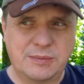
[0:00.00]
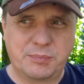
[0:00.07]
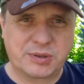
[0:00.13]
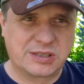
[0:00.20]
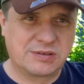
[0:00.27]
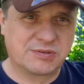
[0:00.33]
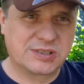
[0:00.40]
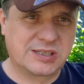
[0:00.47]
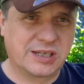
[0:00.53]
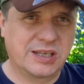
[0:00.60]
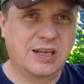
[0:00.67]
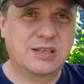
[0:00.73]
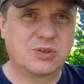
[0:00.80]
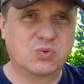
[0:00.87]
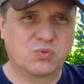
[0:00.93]

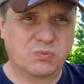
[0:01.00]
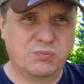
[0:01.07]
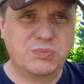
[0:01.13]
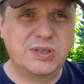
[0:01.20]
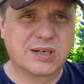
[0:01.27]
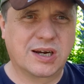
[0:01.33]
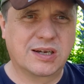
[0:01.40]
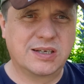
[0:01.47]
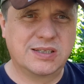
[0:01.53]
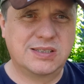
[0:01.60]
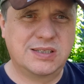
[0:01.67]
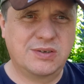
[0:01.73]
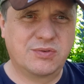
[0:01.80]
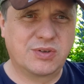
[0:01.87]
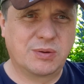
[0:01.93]
противостоять, ну, мир
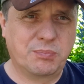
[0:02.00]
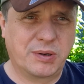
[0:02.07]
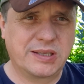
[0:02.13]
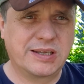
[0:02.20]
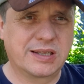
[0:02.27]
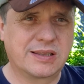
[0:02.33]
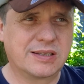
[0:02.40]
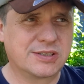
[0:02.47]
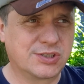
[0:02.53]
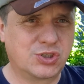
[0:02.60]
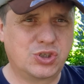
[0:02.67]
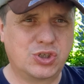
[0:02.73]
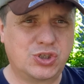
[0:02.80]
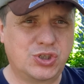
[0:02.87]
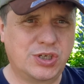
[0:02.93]
агрессивный, понятно,
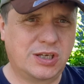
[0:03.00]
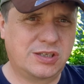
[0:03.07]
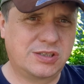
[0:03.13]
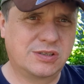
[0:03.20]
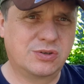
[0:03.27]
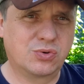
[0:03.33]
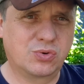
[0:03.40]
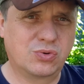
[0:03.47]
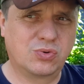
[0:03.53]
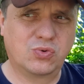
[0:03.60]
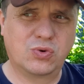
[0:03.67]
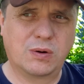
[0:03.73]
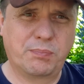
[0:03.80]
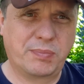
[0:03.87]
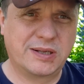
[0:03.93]
защищать друг
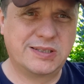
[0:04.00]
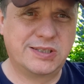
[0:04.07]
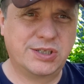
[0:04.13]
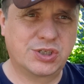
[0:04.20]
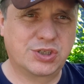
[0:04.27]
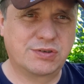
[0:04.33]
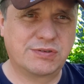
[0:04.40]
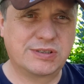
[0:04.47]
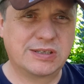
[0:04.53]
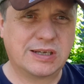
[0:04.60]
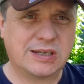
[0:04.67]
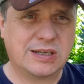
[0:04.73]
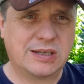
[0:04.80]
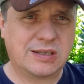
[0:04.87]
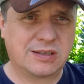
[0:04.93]
друга, поддерживать,
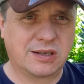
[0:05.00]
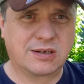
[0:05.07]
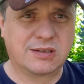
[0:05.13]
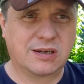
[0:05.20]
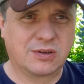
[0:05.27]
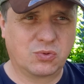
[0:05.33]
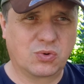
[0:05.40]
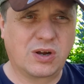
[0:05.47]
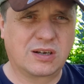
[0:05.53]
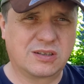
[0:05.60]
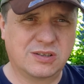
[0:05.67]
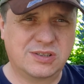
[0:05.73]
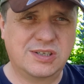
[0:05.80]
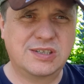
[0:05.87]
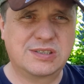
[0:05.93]
тогда, ну,
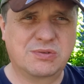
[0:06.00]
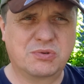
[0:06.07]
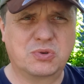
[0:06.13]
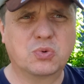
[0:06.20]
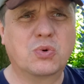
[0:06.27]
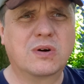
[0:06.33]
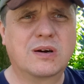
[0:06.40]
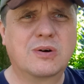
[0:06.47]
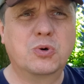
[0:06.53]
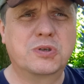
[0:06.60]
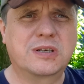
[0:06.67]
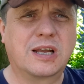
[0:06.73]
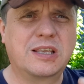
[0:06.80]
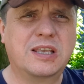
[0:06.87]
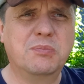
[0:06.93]
как-то действовать, ну,
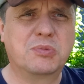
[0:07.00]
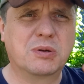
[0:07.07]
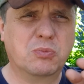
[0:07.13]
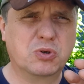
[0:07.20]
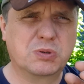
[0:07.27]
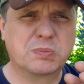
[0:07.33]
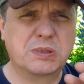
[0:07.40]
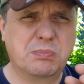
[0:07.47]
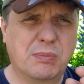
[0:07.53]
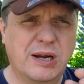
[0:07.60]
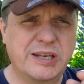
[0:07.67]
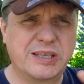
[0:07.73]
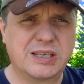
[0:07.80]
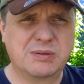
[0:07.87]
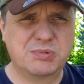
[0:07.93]
хоть каким-то, может быть,
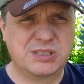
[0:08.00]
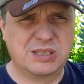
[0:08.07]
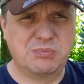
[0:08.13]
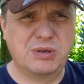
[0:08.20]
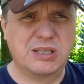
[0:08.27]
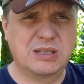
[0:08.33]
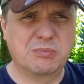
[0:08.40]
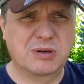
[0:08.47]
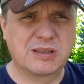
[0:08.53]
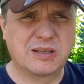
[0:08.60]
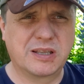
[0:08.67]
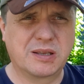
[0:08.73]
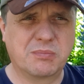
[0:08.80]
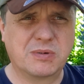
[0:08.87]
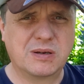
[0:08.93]
маленьким семейным
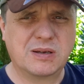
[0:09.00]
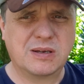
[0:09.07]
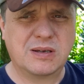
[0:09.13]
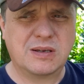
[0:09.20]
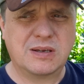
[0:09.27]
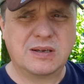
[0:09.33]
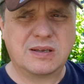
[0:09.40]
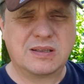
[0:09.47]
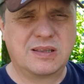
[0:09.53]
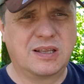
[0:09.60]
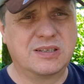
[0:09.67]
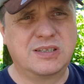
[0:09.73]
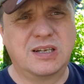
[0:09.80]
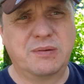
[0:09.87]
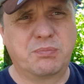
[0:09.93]
кланом.
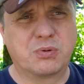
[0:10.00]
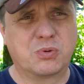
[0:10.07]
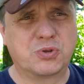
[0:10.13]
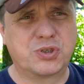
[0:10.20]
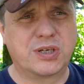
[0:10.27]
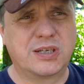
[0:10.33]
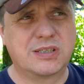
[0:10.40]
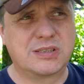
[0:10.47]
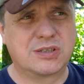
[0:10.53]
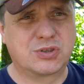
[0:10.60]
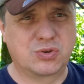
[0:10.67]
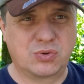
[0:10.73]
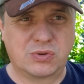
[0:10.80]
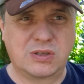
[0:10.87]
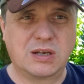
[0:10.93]
На деле получается,
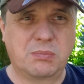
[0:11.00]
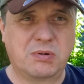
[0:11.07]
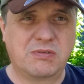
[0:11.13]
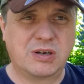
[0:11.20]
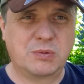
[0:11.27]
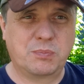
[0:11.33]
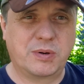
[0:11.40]
что да, бывает,